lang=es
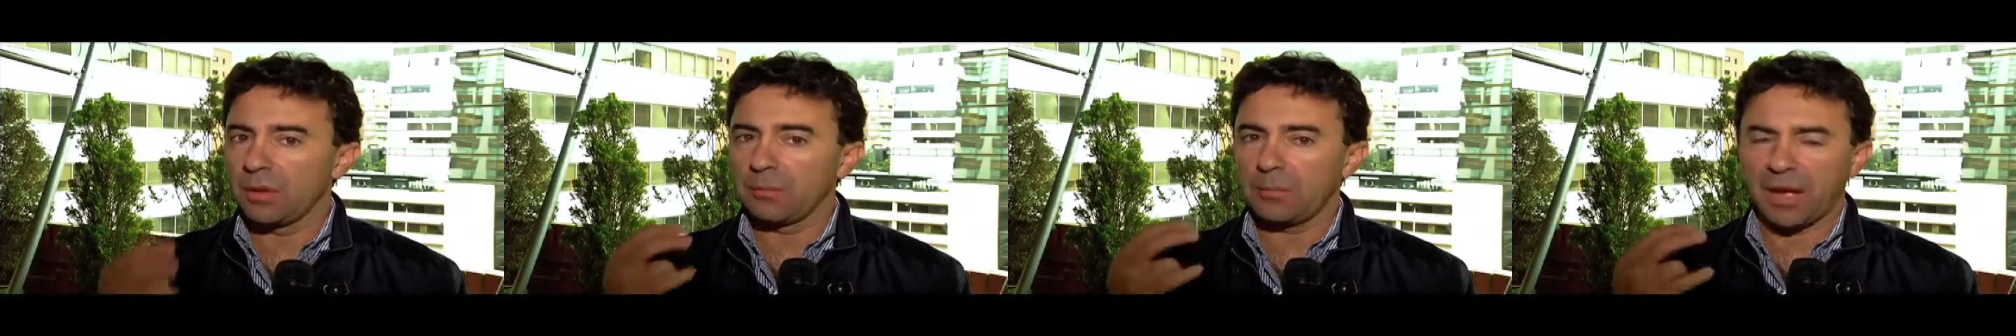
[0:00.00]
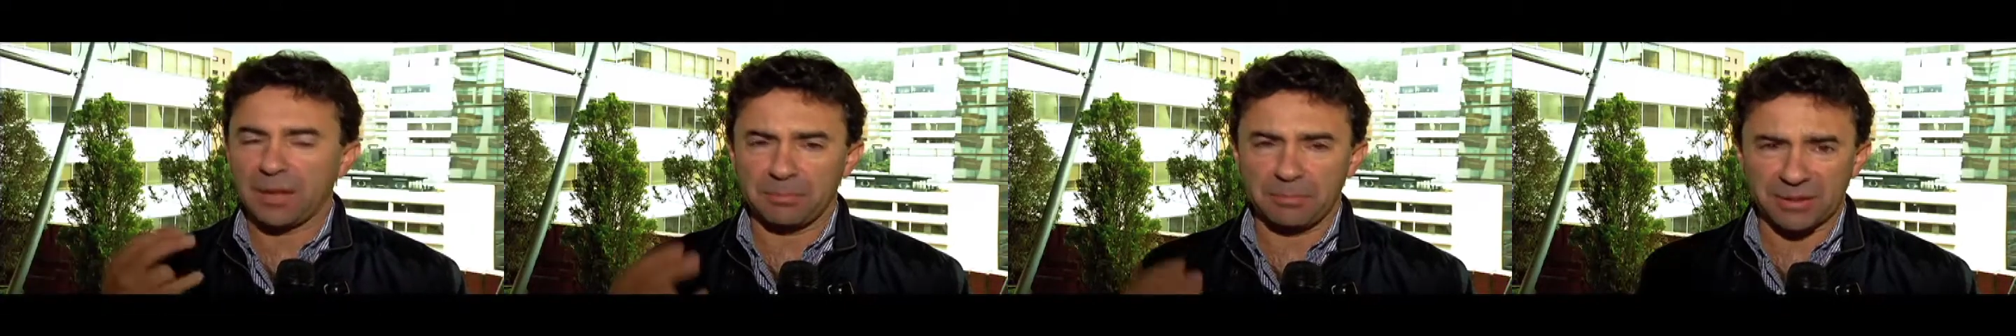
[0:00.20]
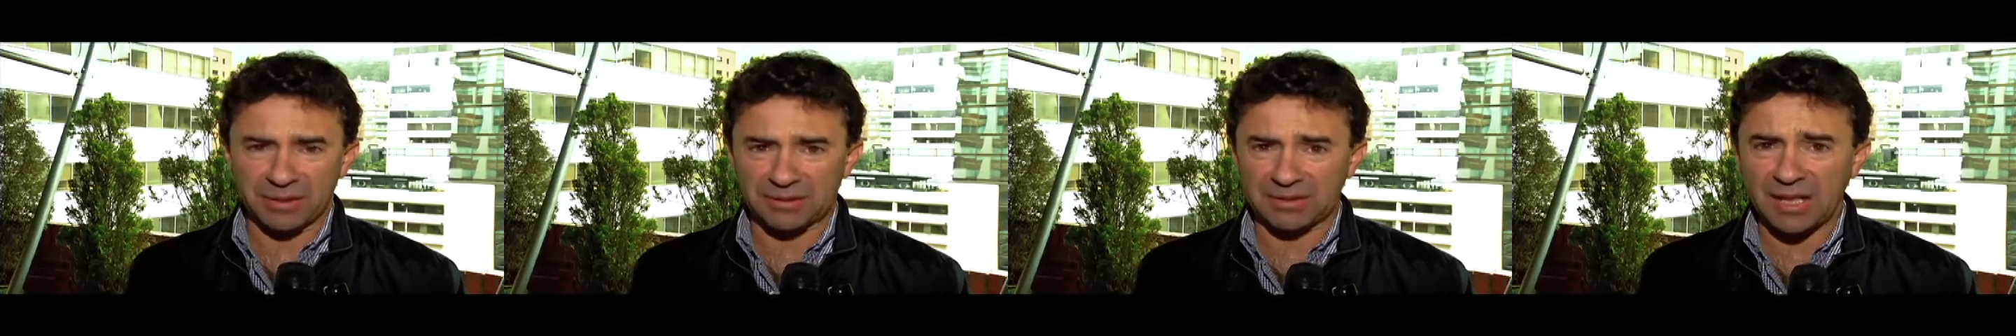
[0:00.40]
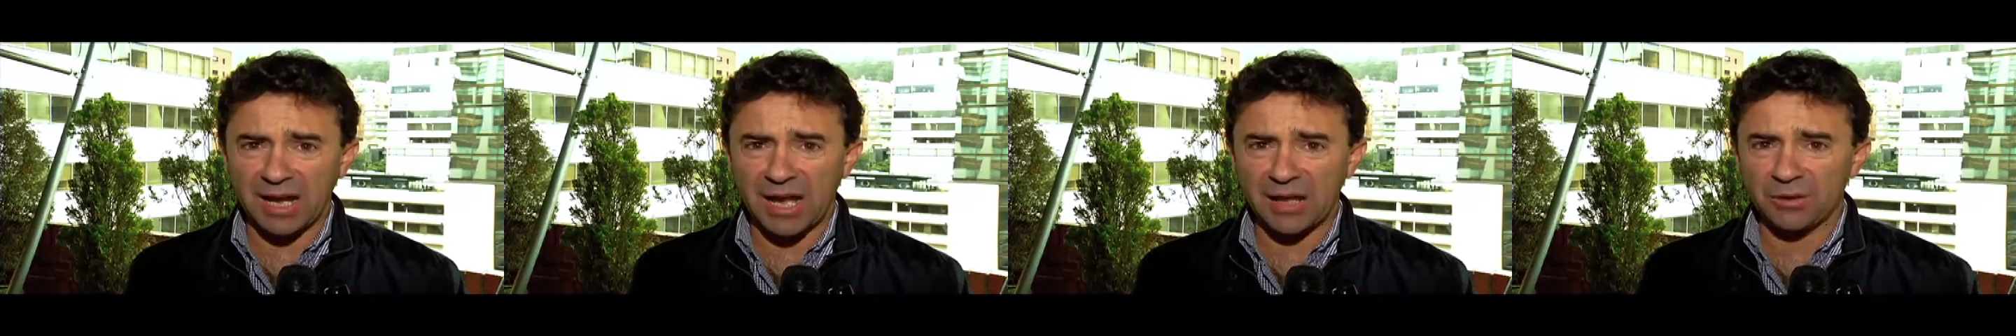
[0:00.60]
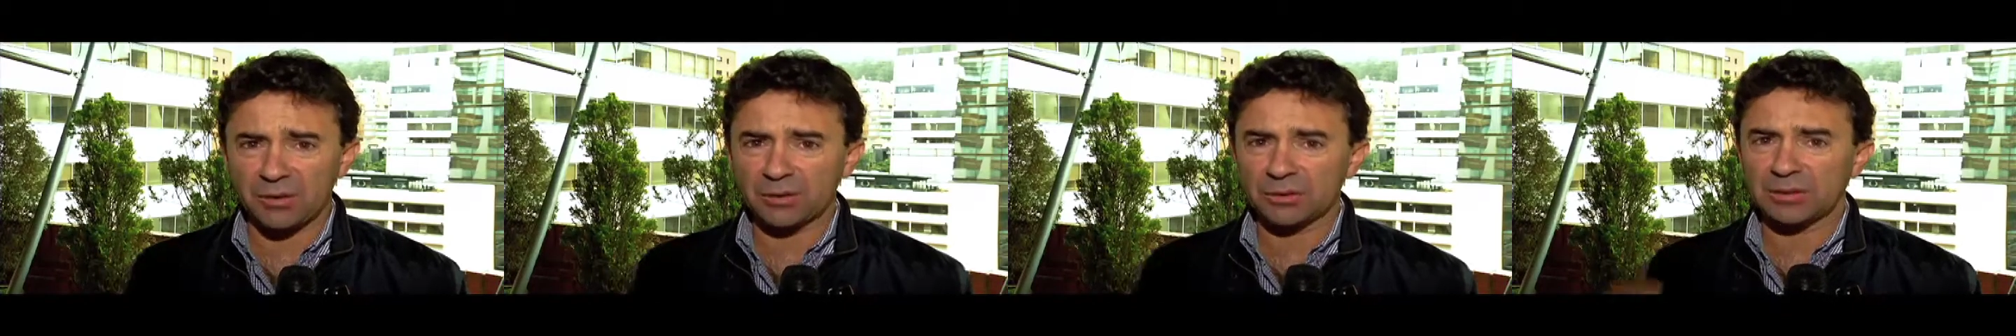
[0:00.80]
hay
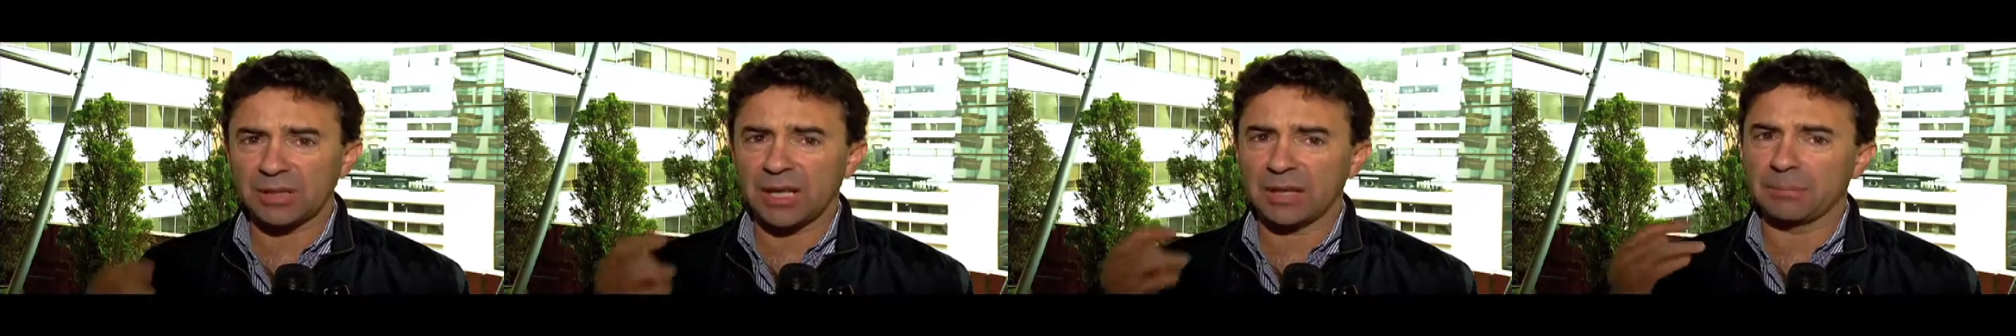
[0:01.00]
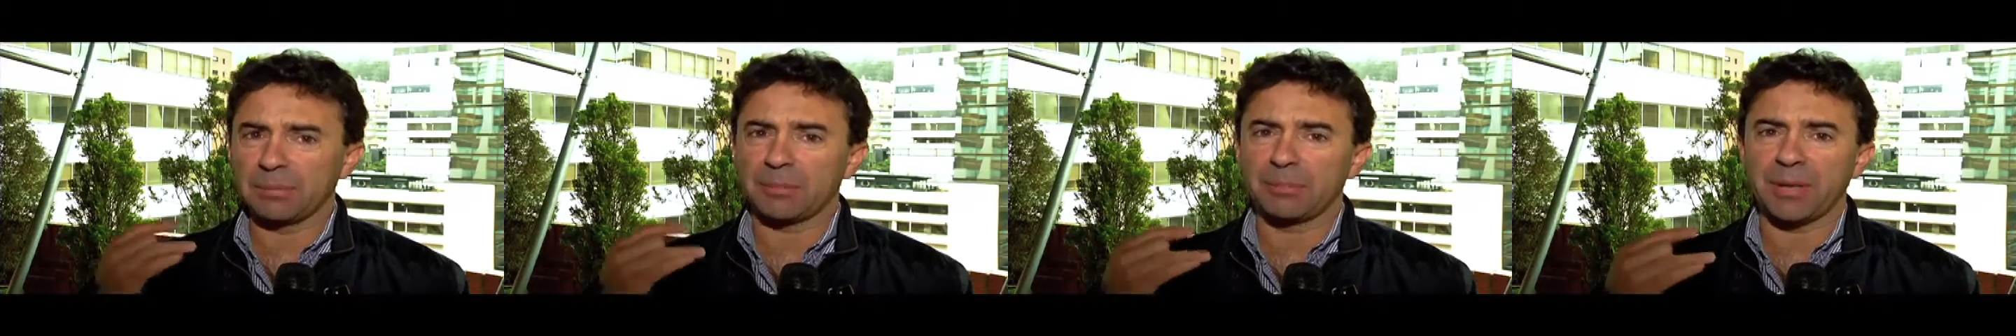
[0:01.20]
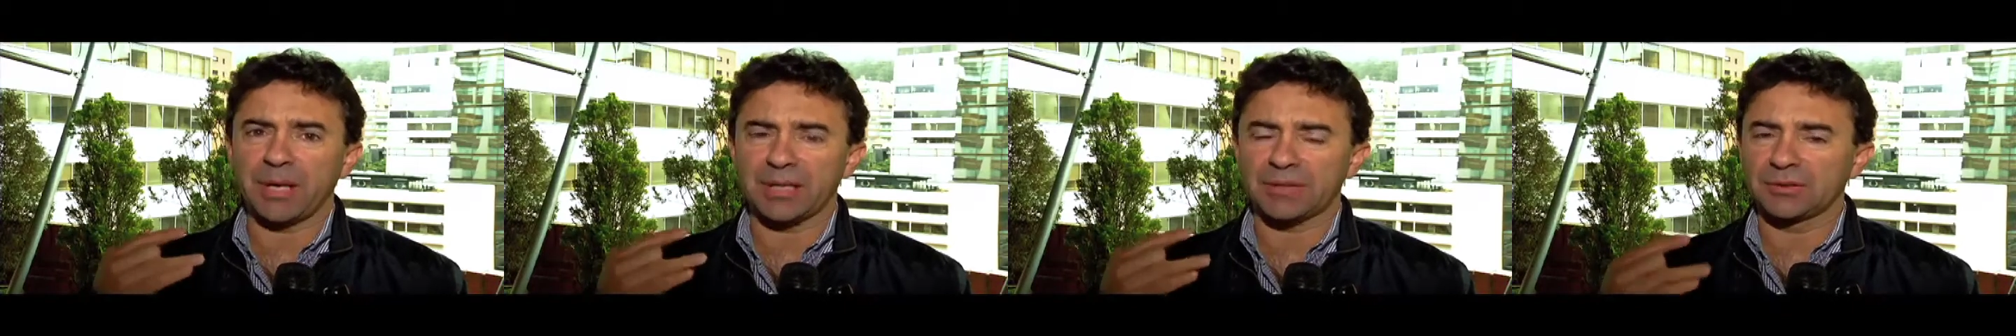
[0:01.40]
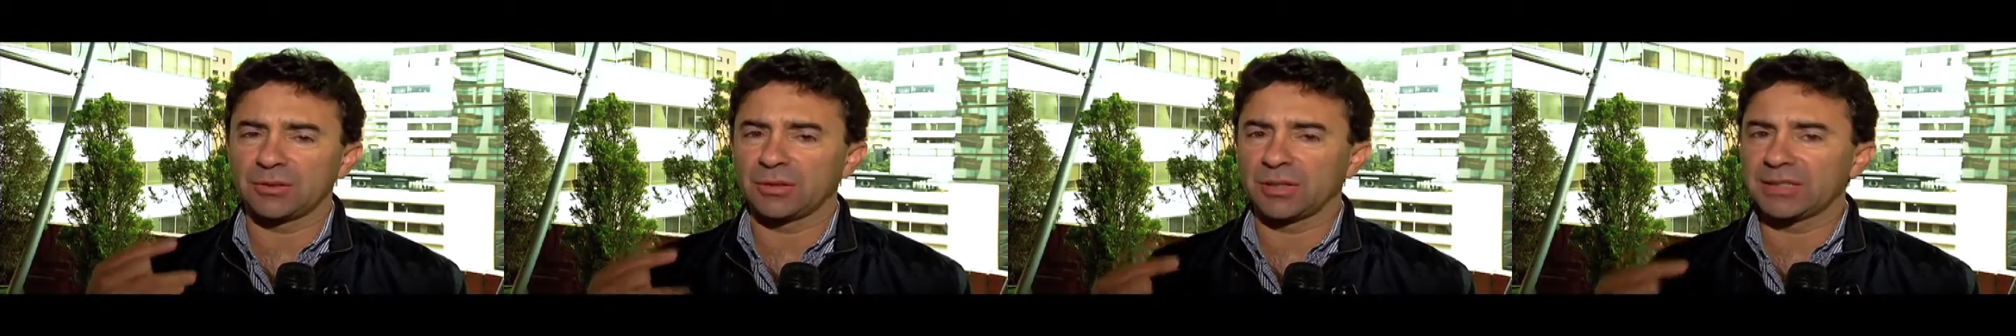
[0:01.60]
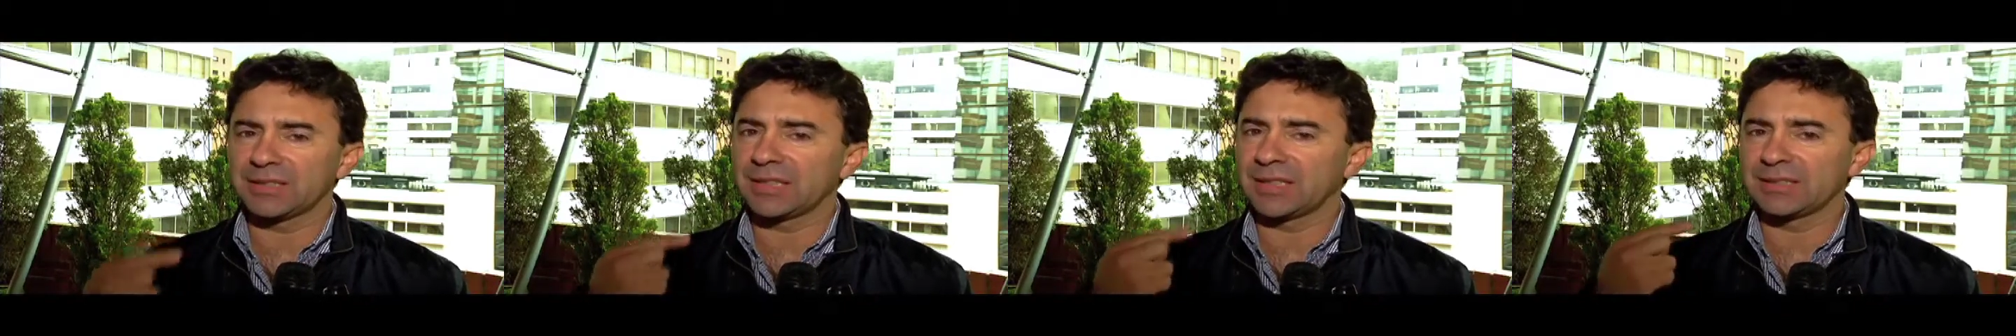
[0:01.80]
pescados, hay
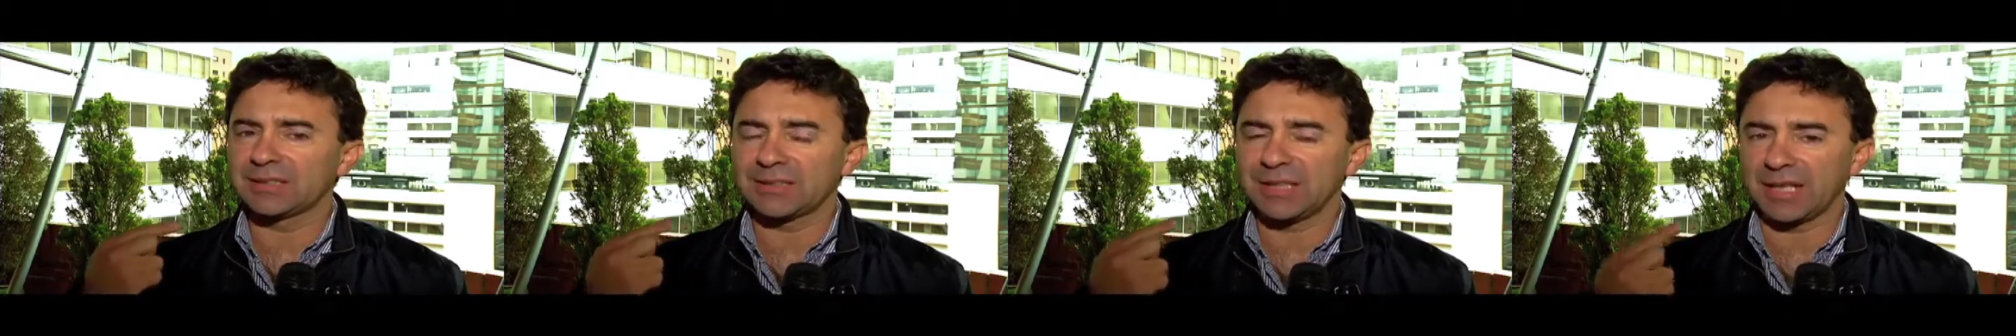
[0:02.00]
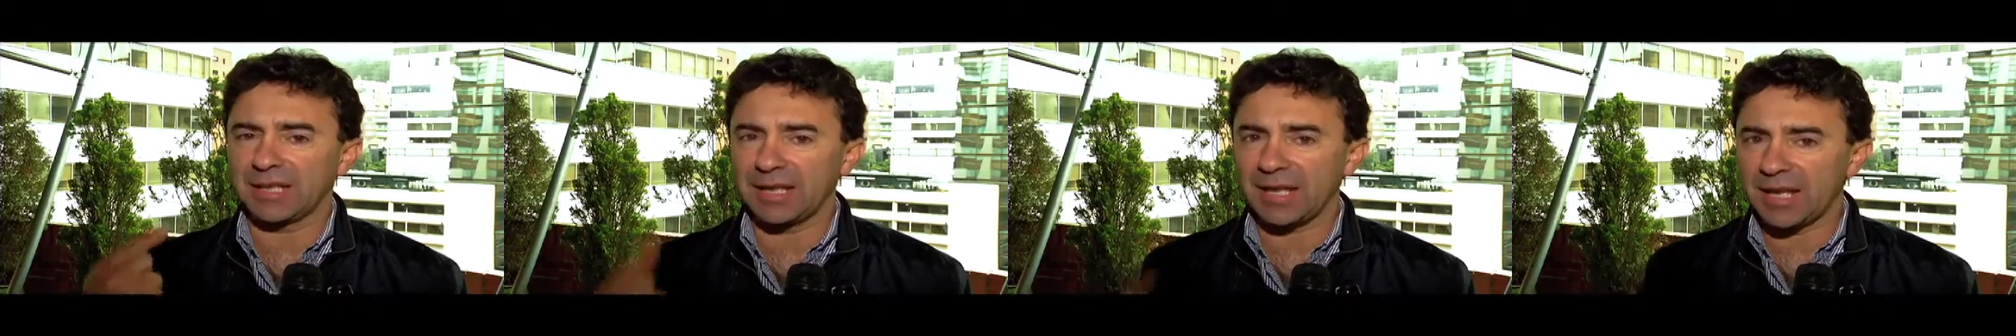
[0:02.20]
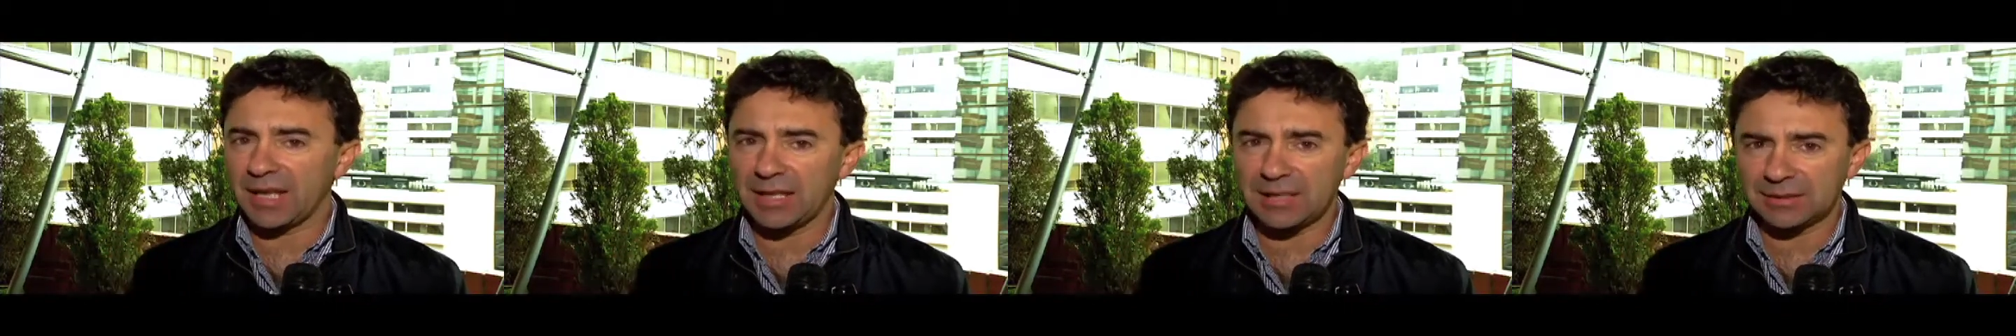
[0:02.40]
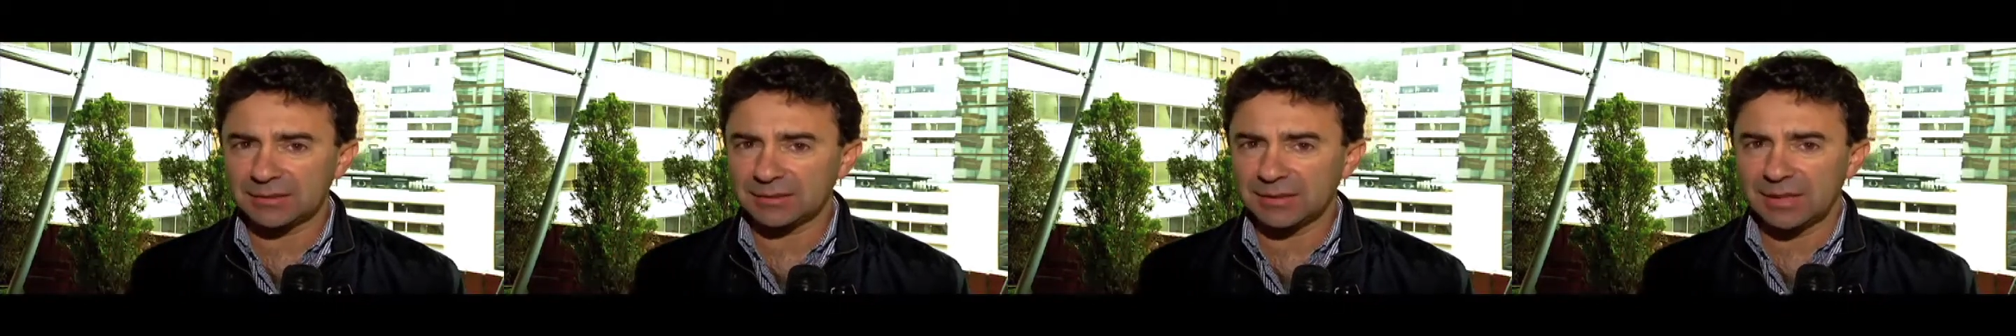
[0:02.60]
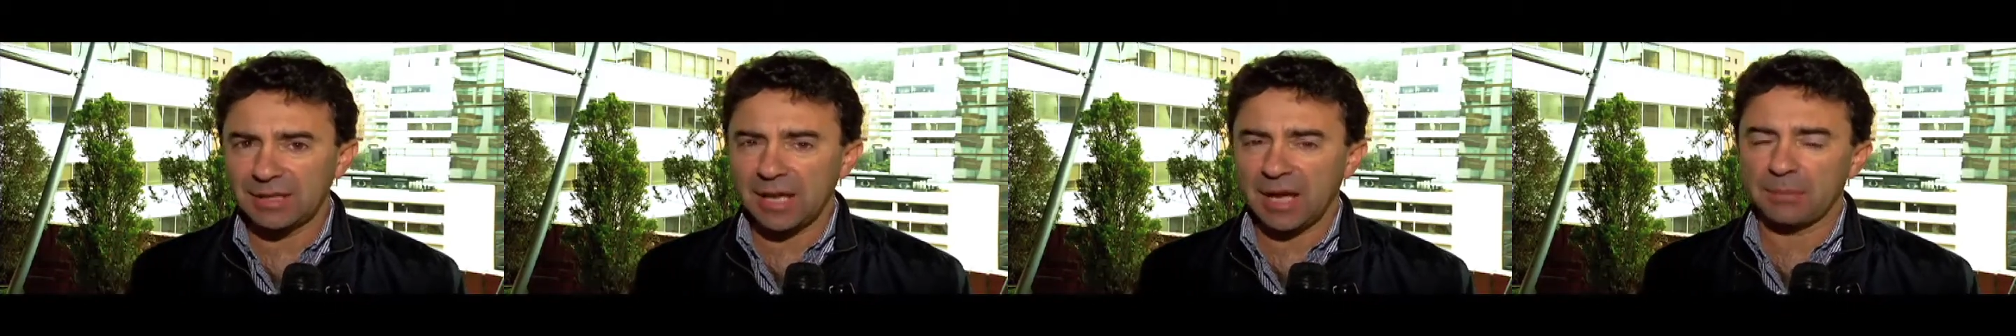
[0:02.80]
preparaciones de ensaladas,